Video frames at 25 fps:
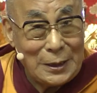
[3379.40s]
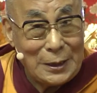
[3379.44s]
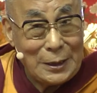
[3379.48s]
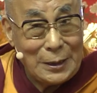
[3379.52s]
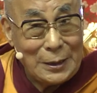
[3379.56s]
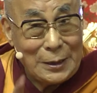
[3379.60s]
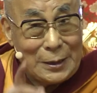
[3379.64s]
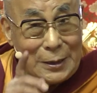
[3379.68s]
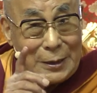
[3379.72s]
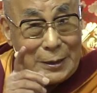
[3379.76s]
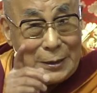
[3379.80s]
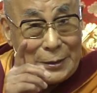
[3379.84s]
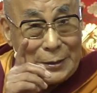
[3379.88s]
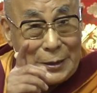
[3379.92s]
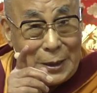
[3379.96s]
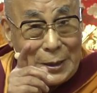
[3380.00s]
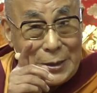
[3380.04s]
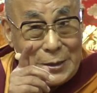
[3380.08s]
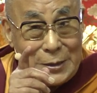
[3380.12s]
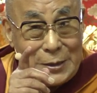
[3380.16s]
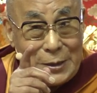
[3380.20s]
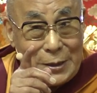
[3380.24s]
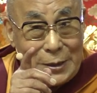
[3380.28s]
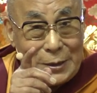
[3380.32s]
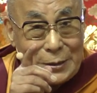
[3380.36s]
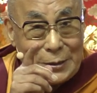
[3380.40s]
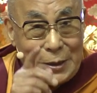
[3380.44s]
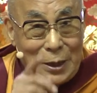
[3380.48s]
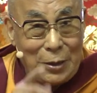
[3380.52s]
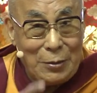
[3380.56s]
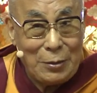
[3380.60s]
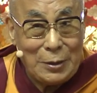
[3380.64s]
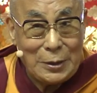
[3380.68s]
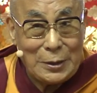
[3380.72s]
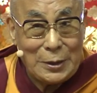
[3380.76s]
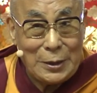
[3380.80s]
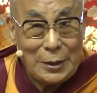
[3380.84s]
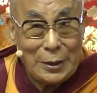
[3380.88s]
自信的执着，
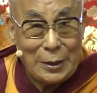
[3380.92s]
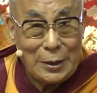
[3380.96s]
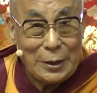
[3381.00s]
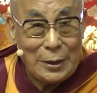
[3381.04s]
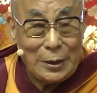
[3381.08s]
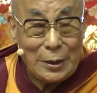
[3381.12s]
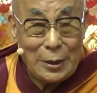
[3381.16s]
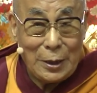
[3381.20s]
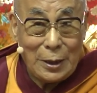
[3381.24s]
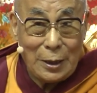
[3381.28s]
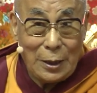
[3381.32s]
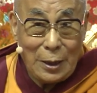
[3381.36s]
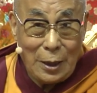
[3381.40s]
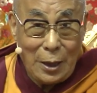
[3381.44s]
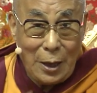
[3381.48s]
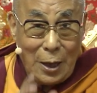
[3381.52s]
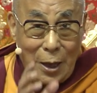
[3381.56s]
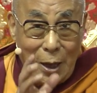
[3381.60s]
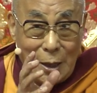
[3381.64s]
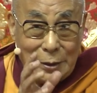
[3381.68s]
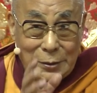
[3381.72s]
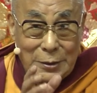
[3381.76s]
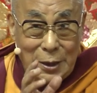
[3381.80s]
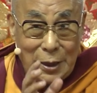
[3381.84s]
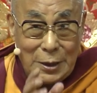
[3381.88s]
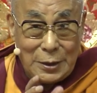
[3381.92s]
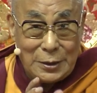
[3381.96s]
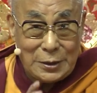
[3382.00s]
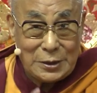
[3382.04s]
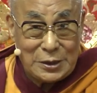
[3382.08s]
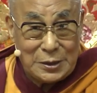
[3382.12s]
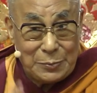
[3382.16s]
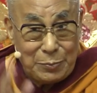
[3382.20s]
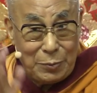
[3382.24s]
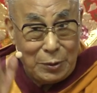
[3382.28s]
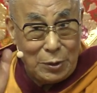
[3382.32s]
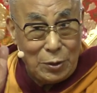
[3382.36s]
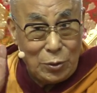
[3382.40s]
但是对这个
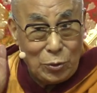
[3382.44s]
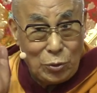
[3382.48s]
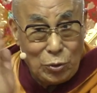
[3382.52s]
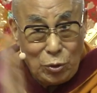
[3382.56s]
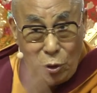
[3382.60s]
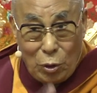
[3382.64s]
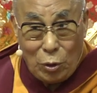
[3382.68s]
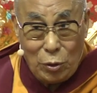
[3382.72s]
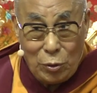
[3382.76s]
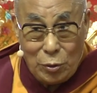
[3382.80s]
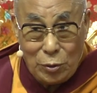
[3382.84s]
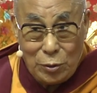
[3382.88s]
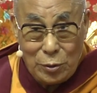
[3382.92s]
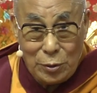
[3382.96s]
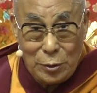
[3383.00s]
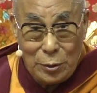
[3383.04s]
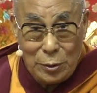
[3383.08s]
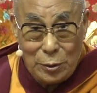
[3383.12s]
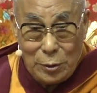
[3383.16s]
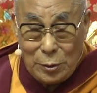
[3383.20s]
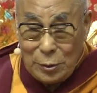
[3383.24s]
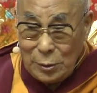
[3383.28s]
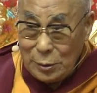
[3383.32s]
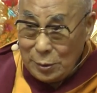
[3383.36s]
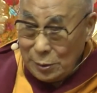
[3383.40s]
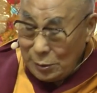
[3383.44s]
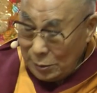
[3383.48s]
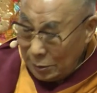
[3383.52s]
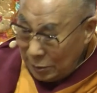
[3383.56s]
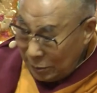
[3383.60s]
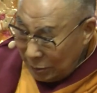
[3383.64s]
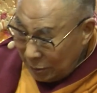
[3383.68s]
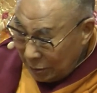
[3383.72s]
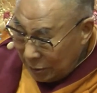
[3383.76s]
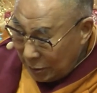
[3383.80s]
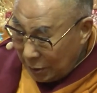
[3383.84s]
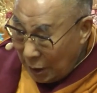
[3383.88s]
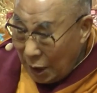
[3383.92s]
名相抽象化的这个作
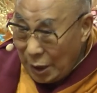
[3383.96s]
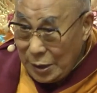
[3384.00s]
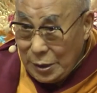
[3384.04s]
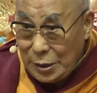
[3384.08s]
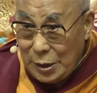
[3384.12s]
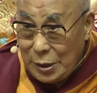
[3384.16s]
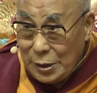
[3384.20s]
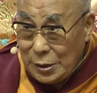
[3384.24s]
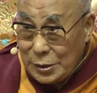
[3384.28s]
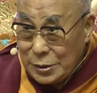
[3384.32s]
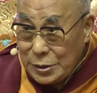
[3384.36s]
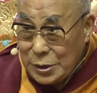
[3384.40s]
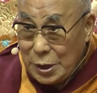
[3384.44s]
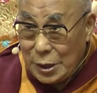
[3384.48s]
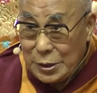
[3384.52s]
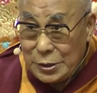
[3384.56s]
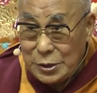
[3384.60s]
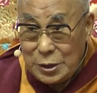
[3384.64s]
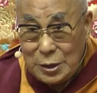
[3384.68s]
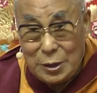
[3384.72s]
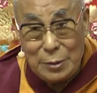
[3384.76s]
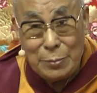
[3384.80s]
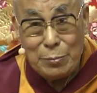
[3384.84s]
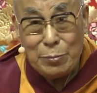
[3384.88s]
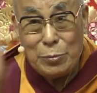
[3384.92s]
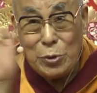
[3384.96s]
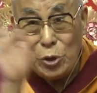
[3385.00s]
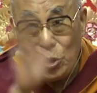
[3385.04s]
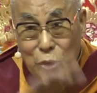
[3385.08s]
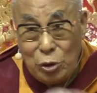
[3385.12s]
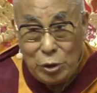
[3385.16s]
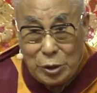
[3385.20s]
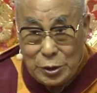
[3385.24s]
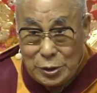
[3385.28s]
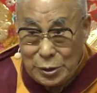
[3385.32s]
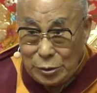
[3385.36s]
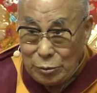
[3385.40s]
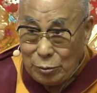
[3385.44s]
用呢，却不会有任何的损
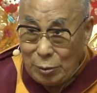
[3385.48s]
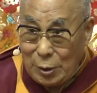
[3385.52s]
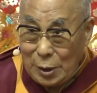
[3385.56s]
害。